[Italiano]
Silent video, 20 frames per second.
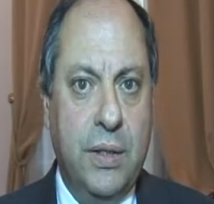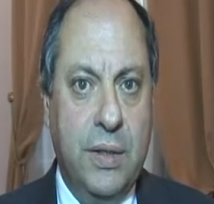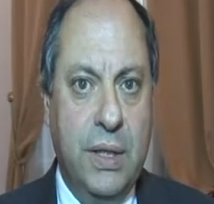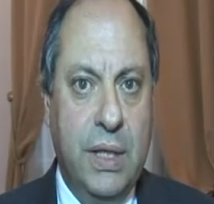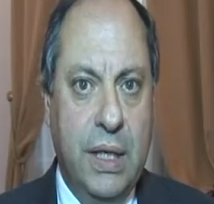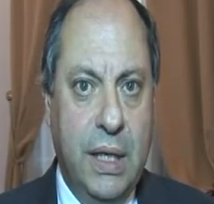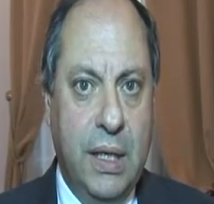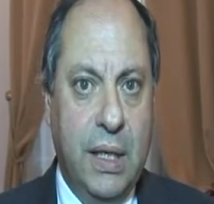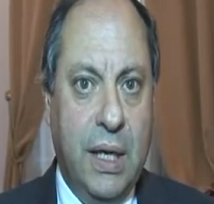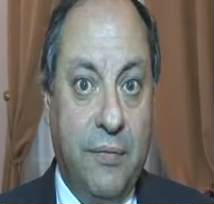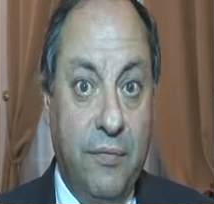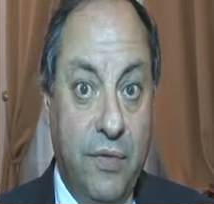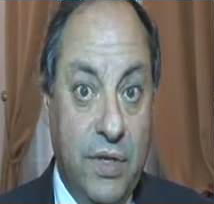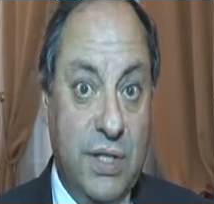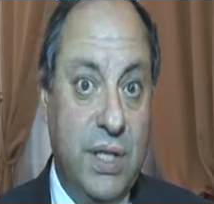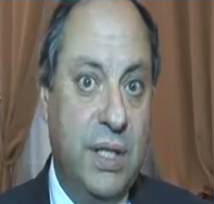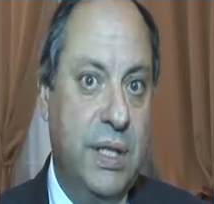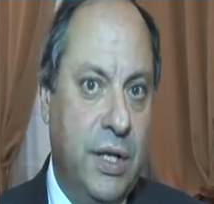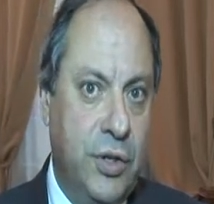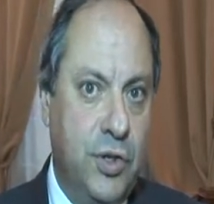di
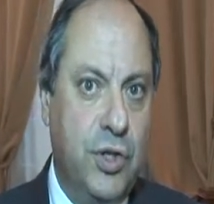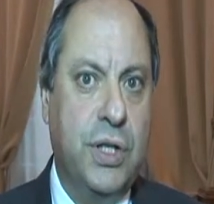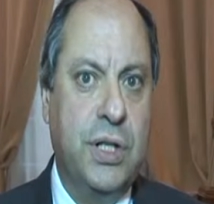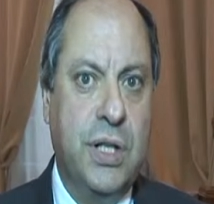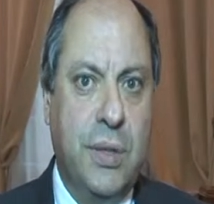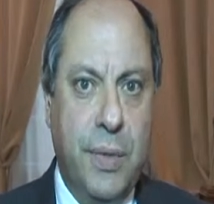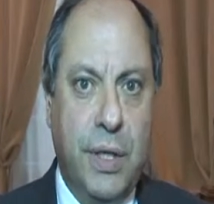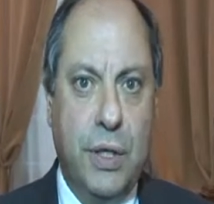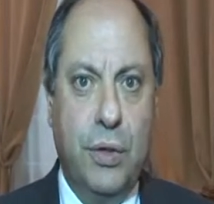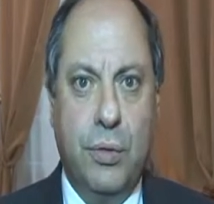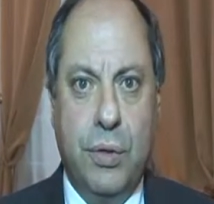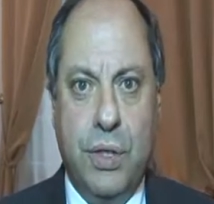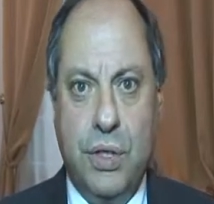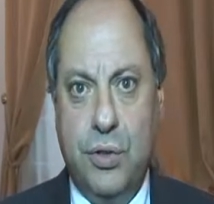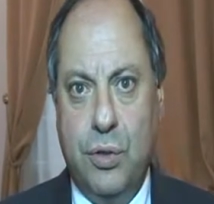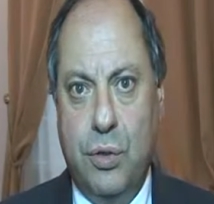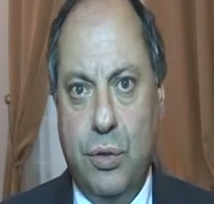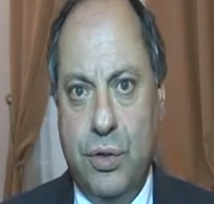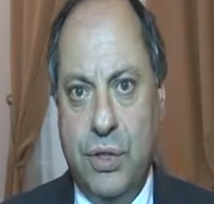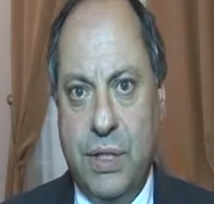avvisi di accertamento
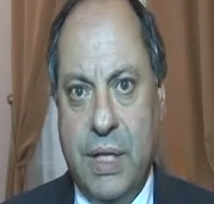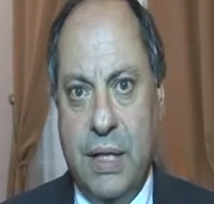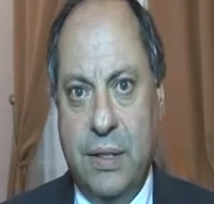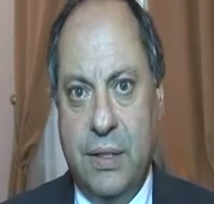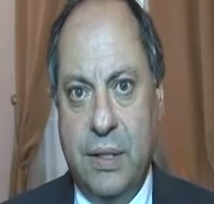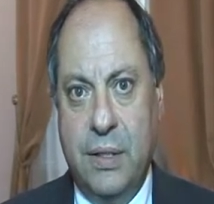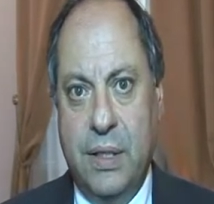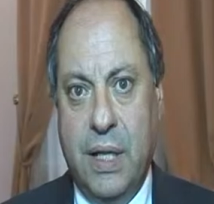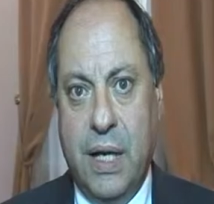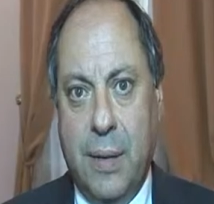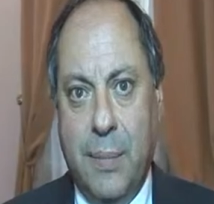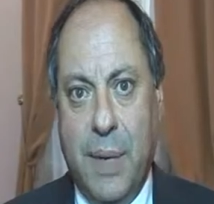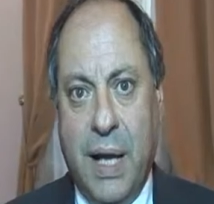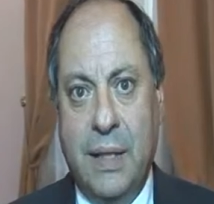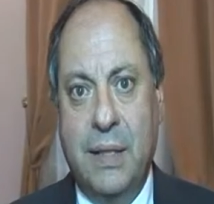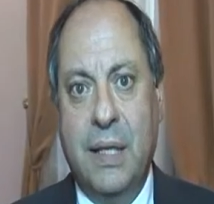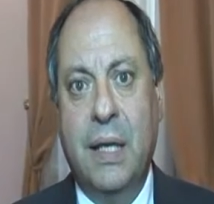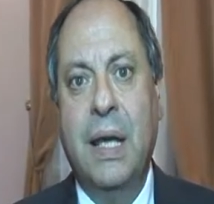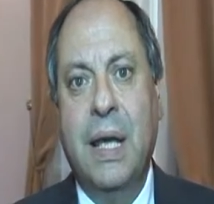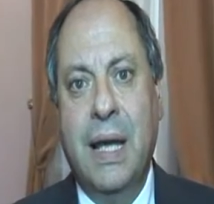che sono stati
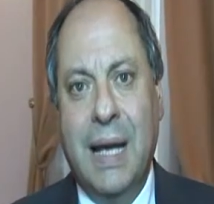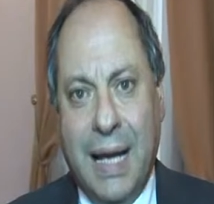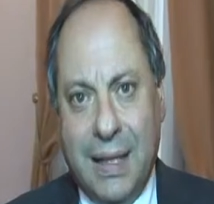diramati.